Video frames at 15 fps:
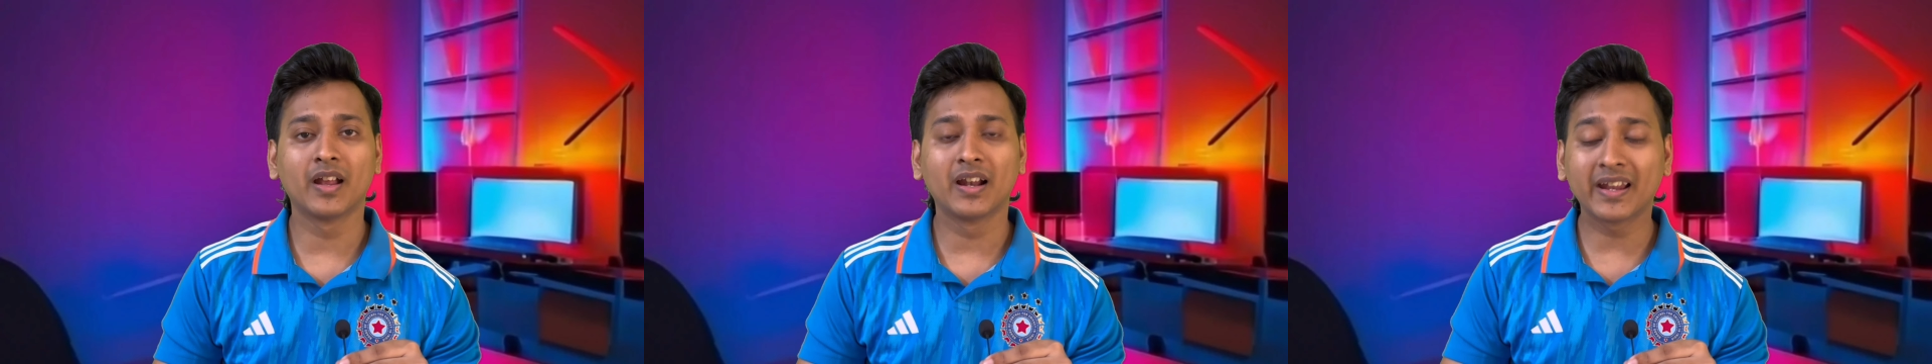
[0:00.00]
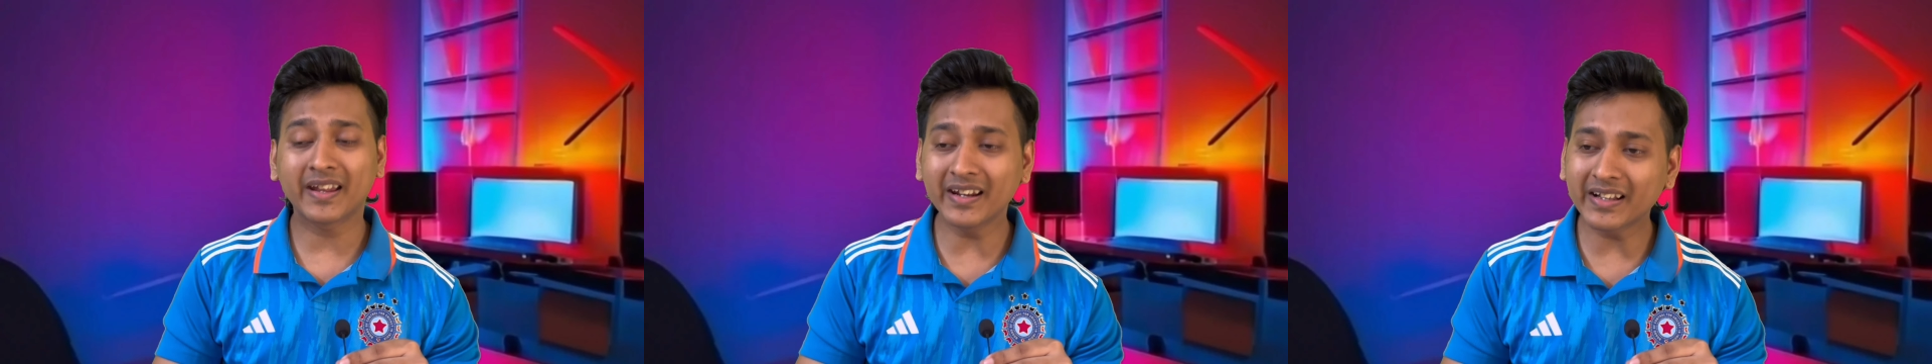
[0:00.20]

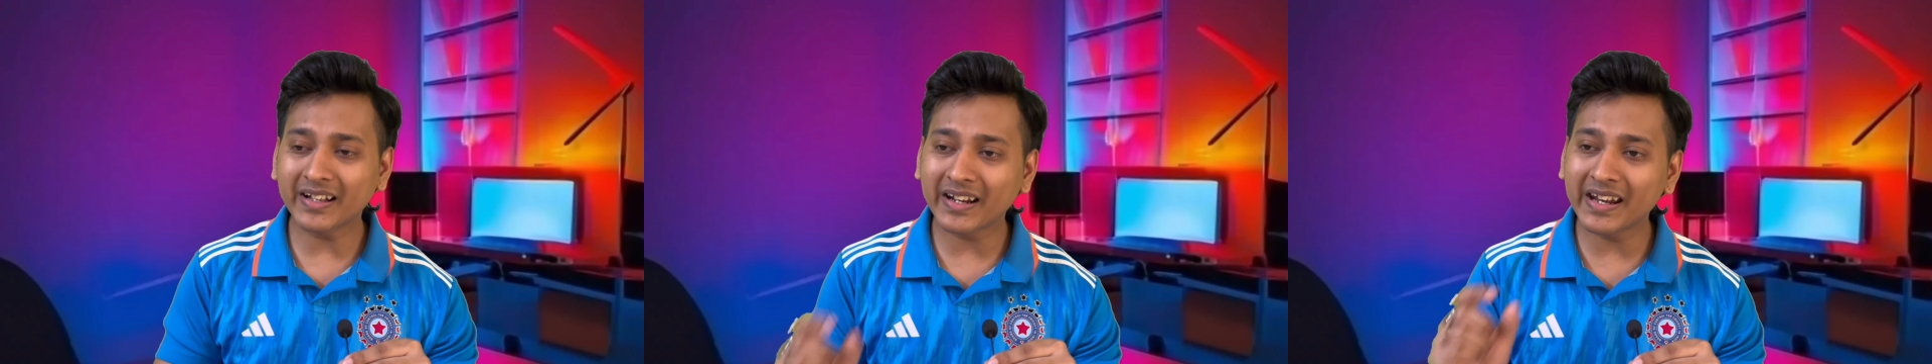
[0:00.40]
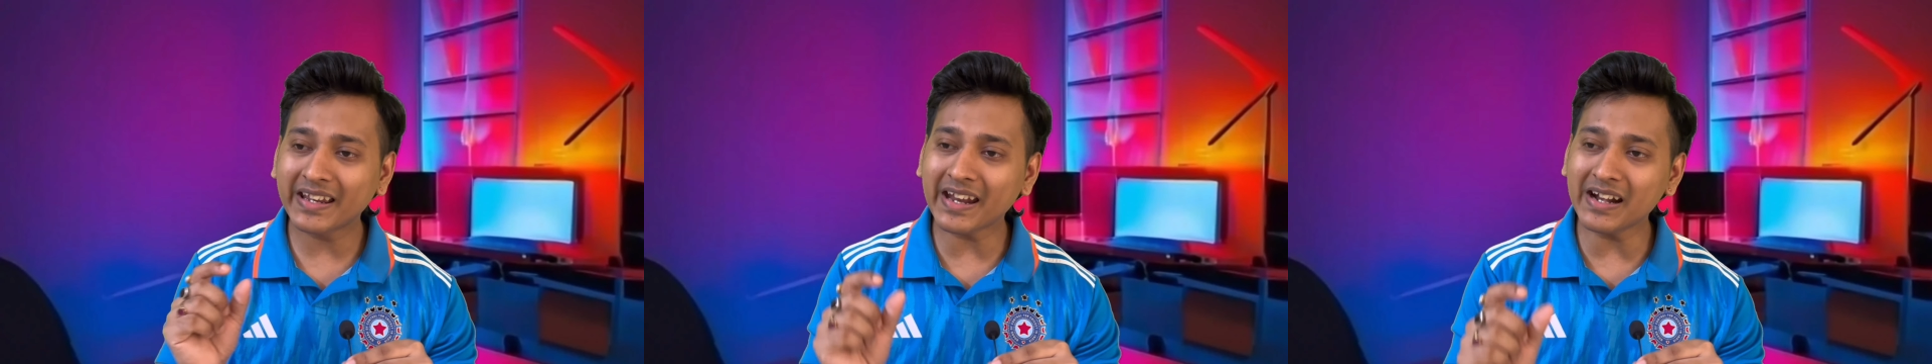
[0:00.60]
लेकिन
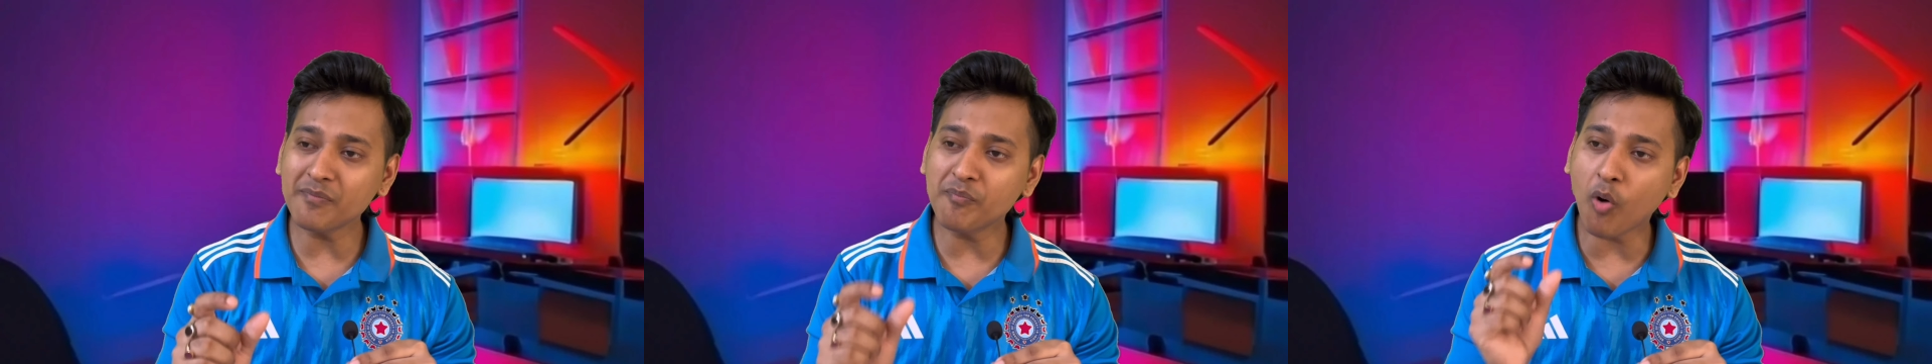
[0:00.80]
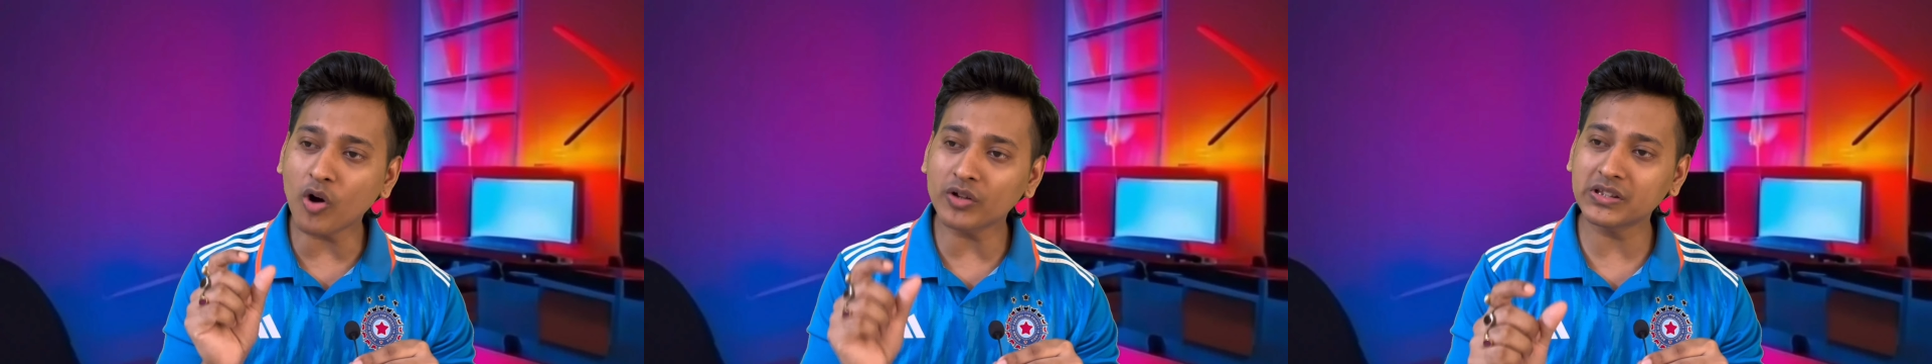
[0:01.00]
क्रिकेट
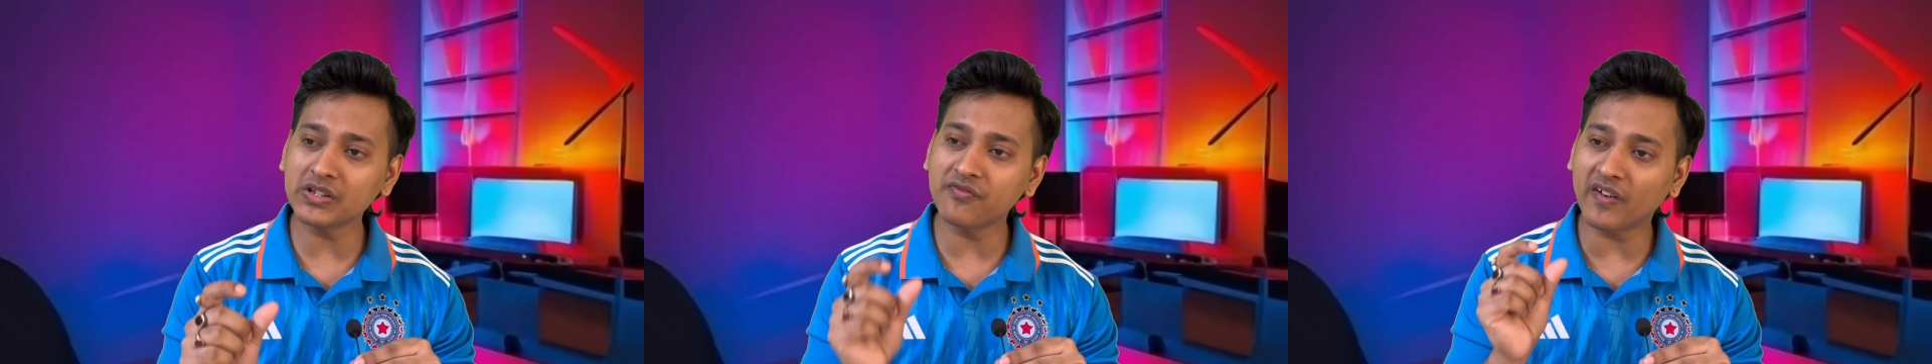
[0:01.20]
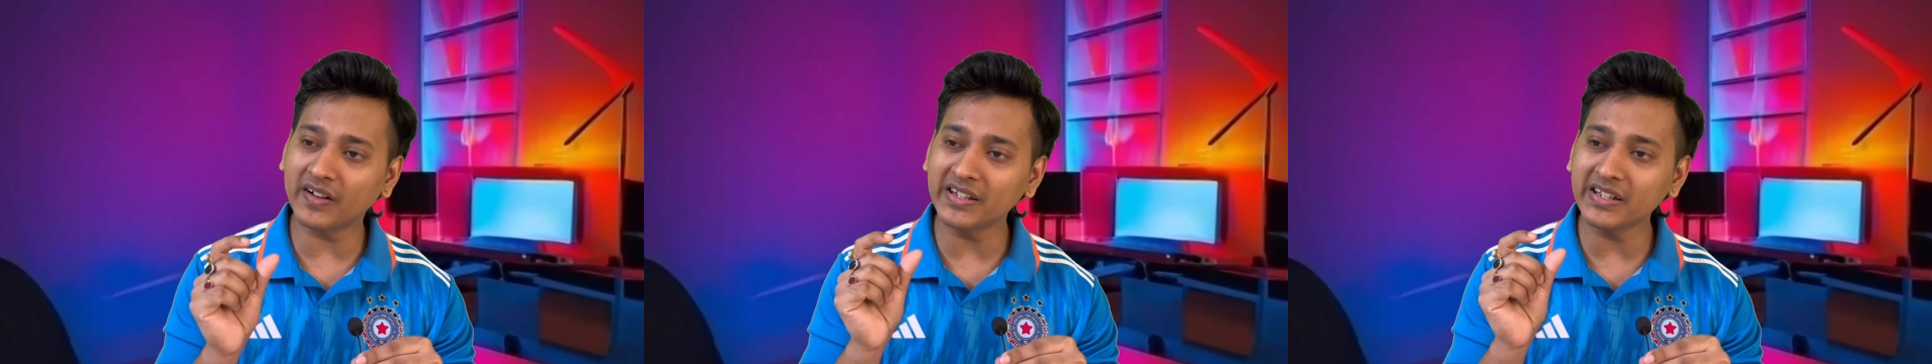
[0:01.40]
बहुत ही
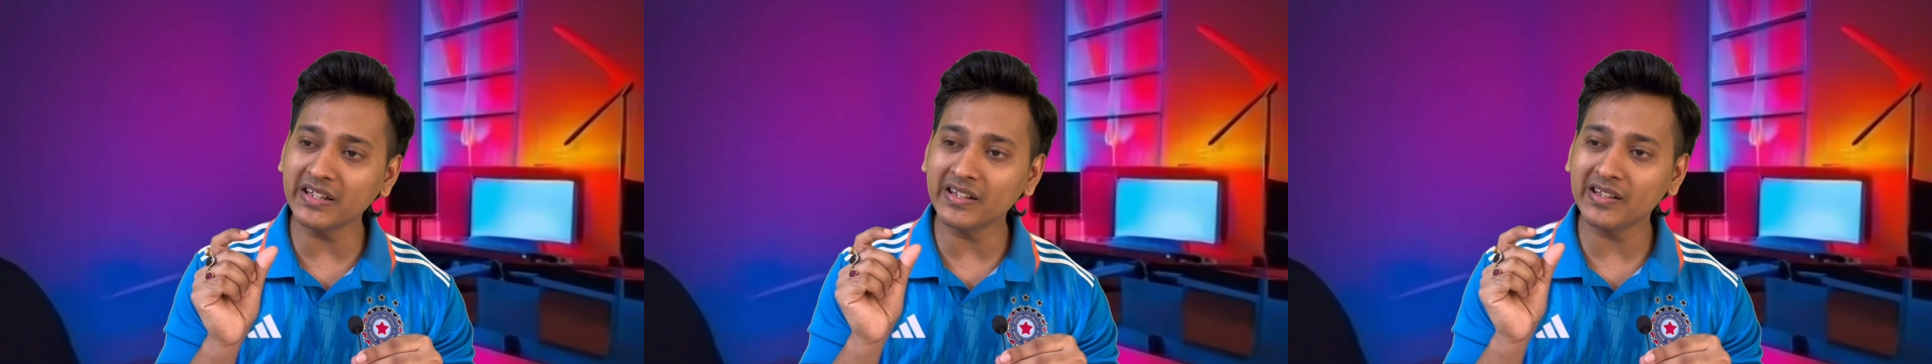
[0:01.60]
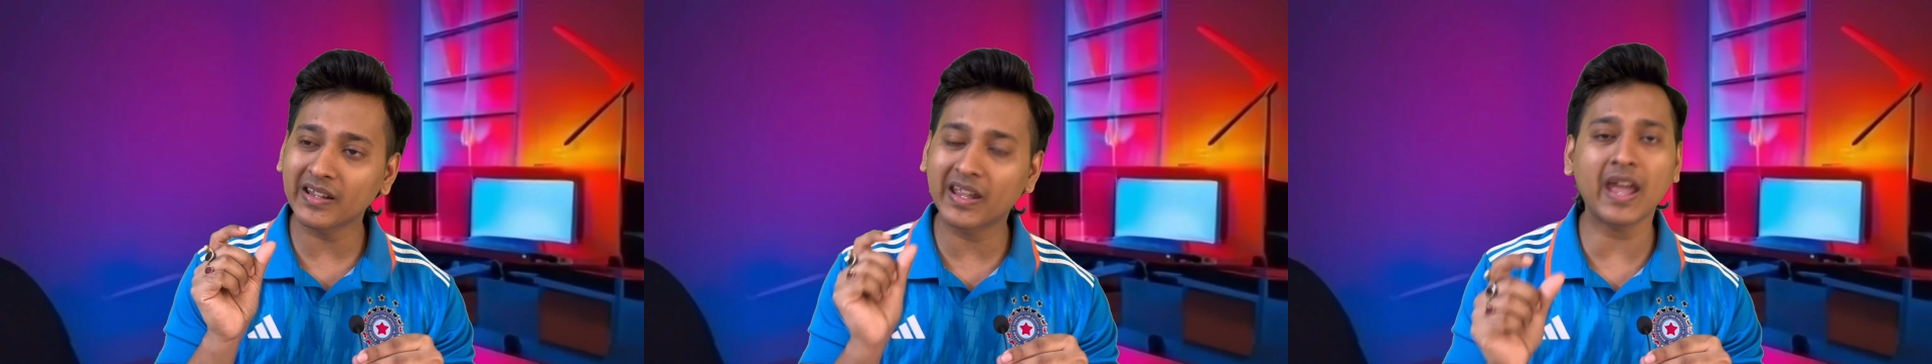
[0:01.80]

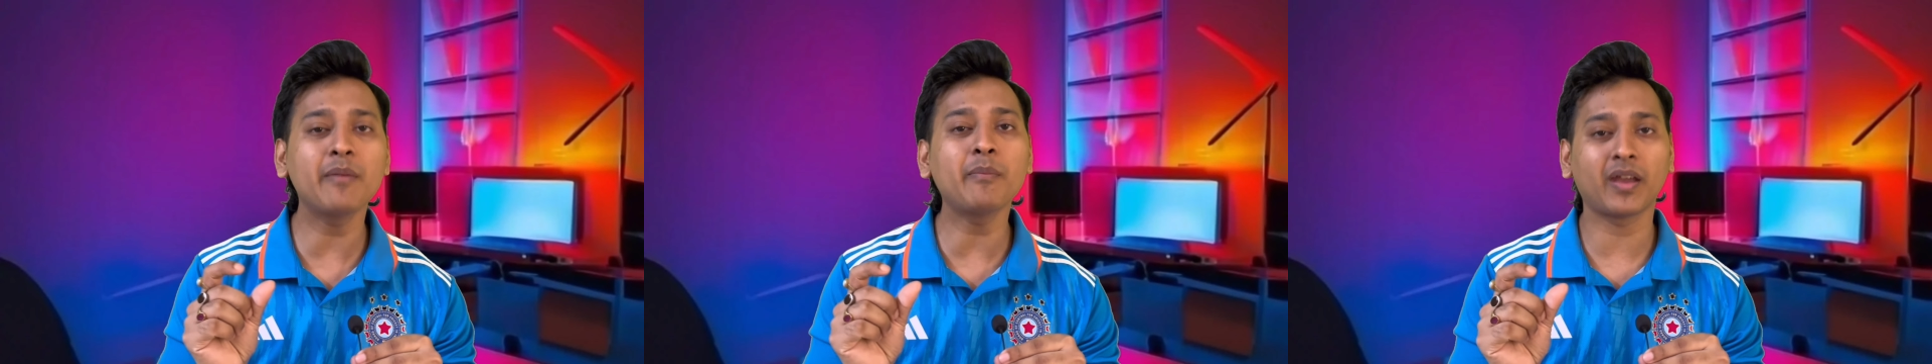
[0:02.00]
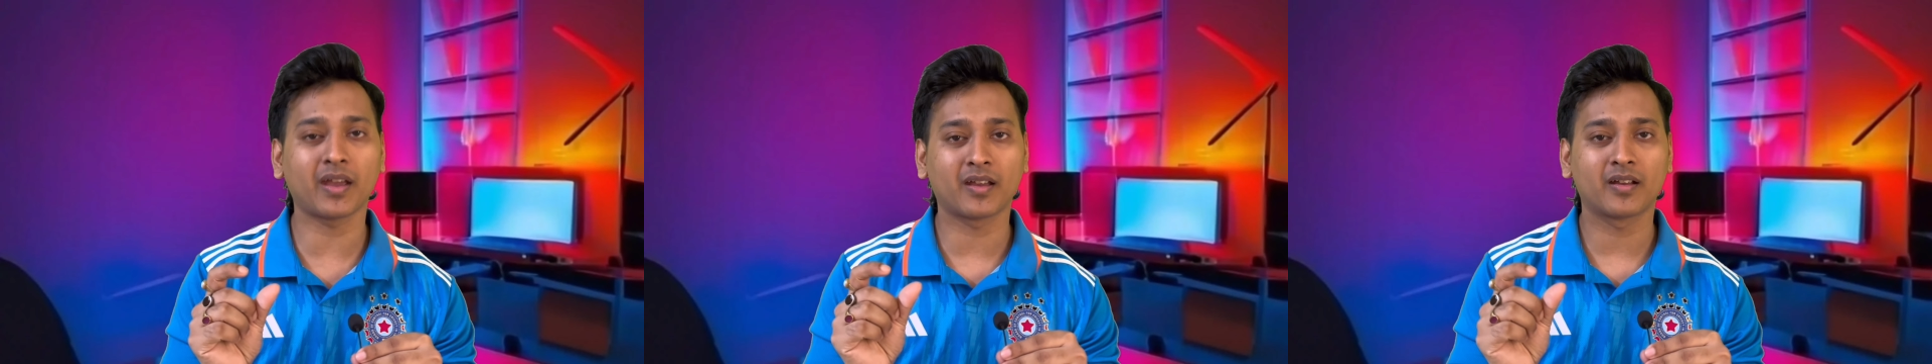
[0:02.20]
फनी गेम
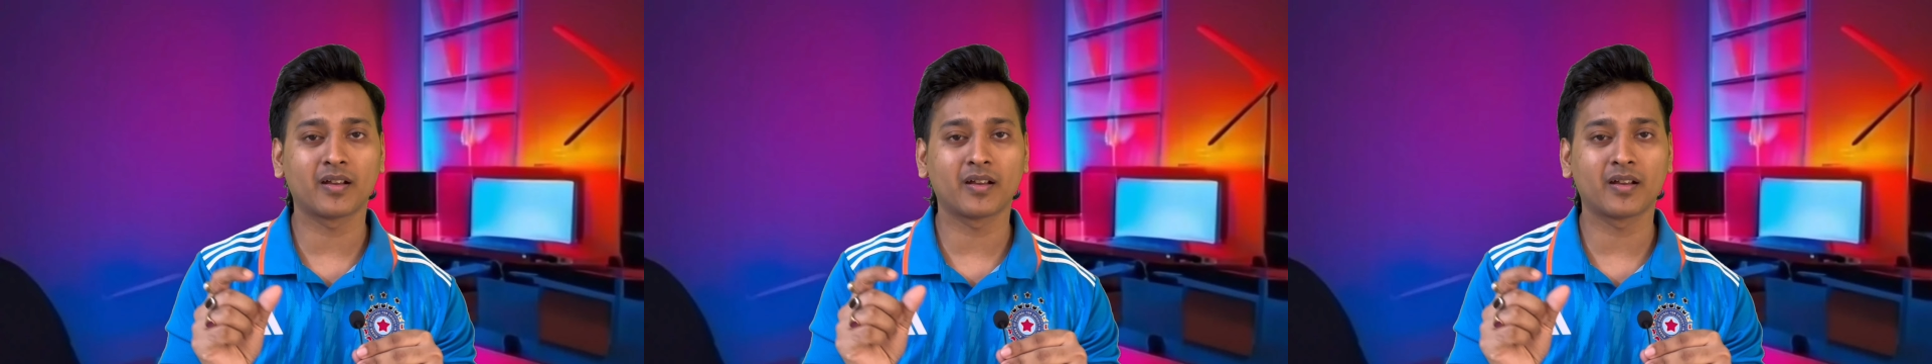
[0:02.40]
है